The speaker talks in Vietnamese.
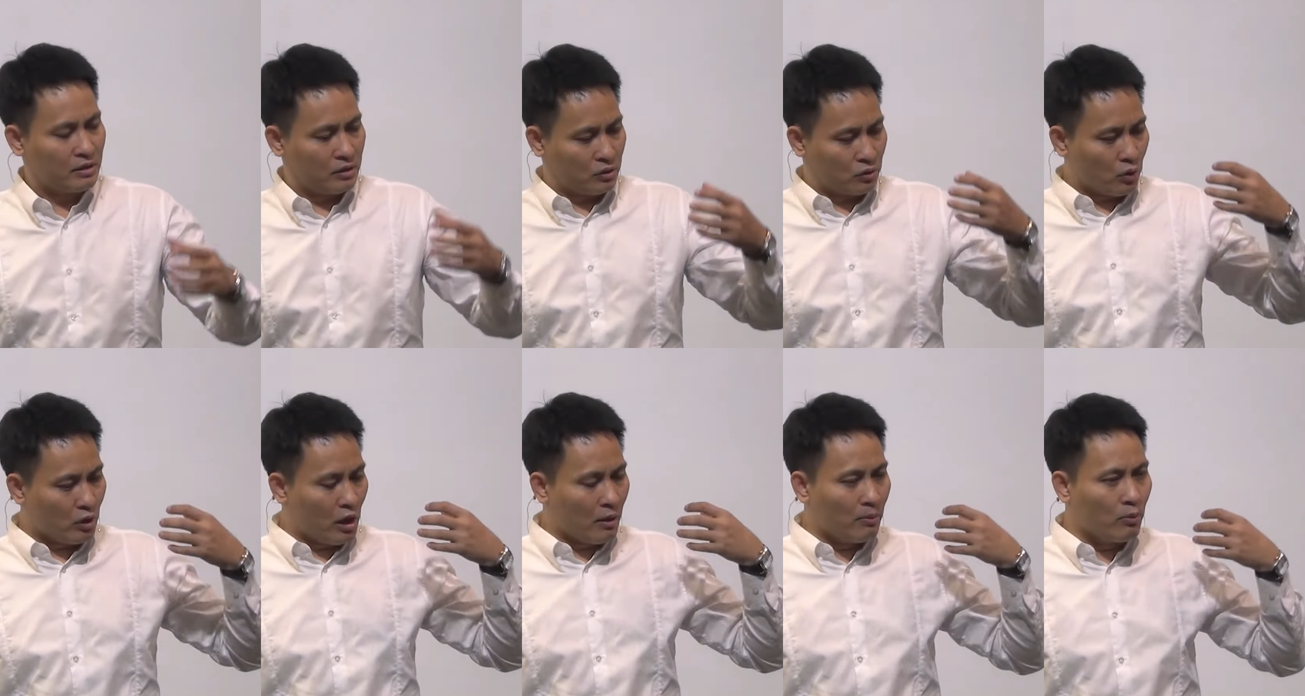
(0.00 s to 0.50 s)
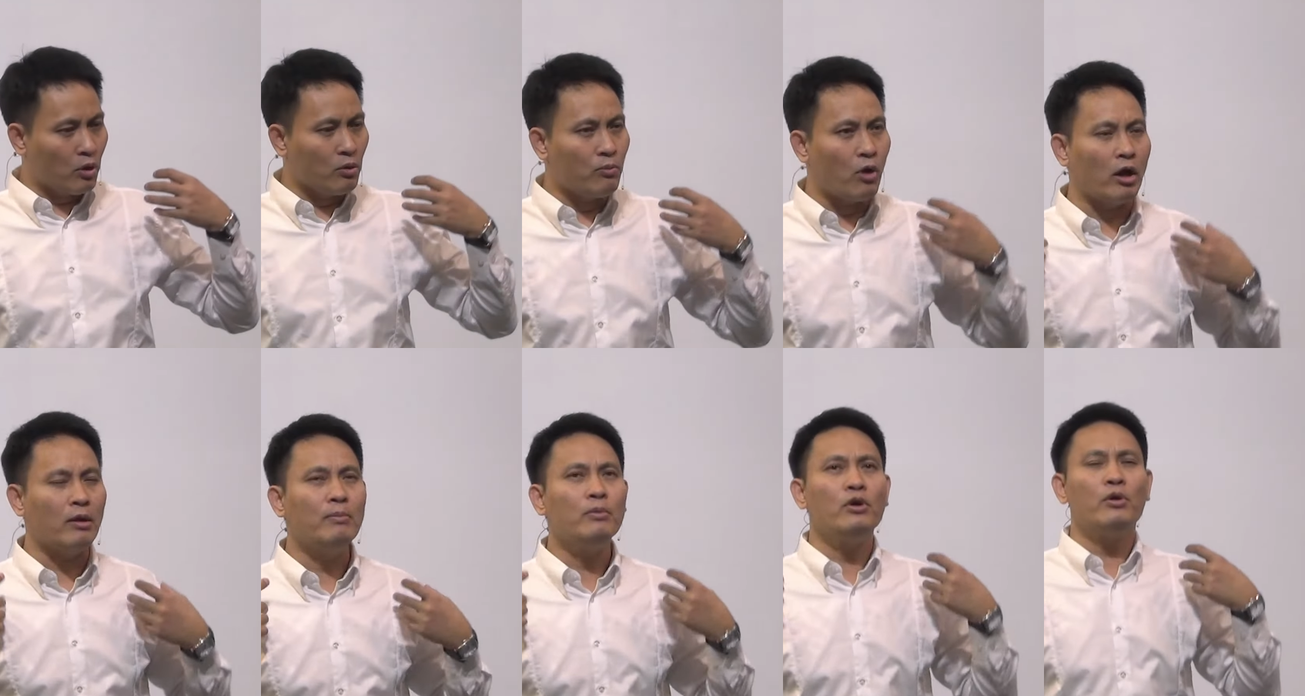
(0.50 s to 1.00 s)
nhưng
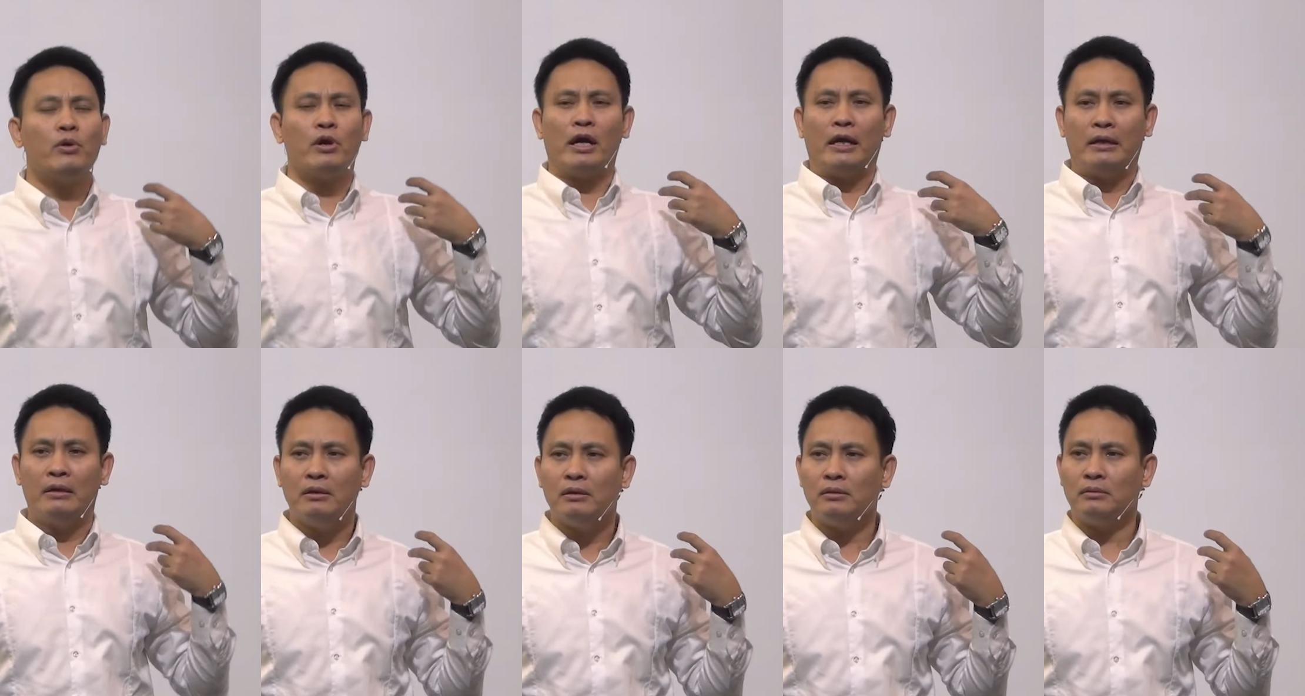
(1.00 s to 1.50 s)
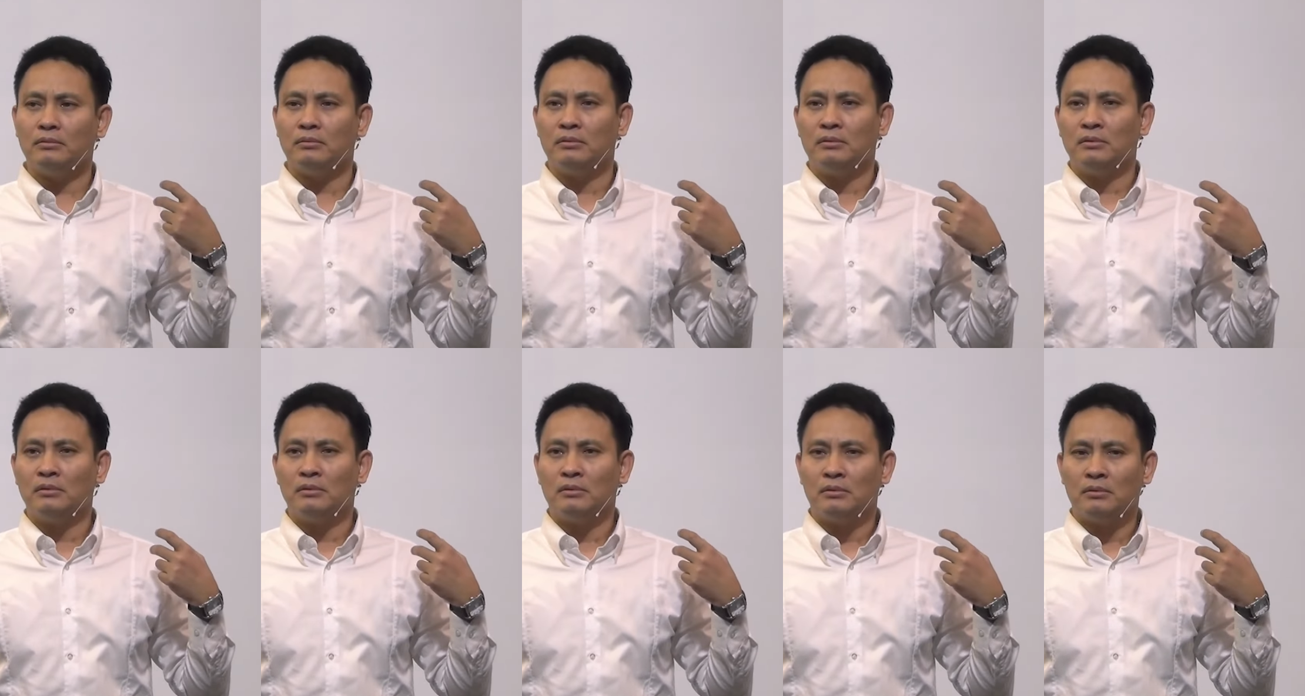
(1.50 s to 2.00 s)
tôi đâu muốn nói những người
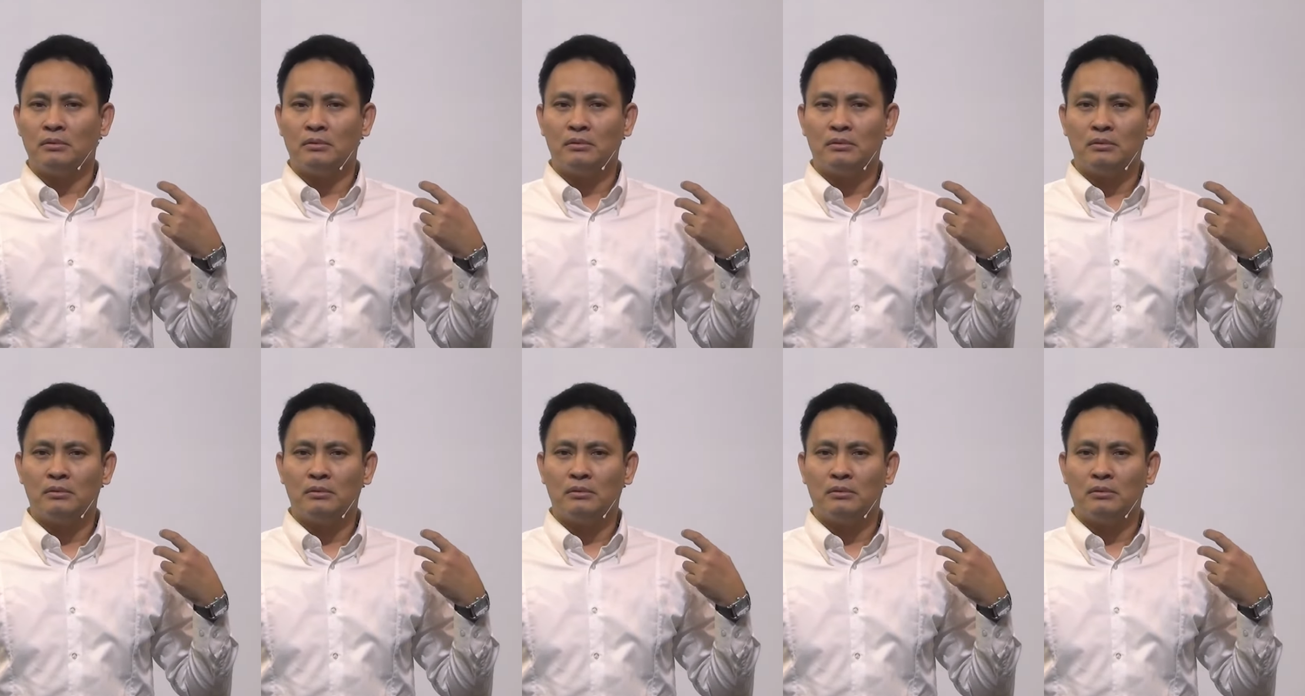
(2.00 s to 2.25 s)
nữ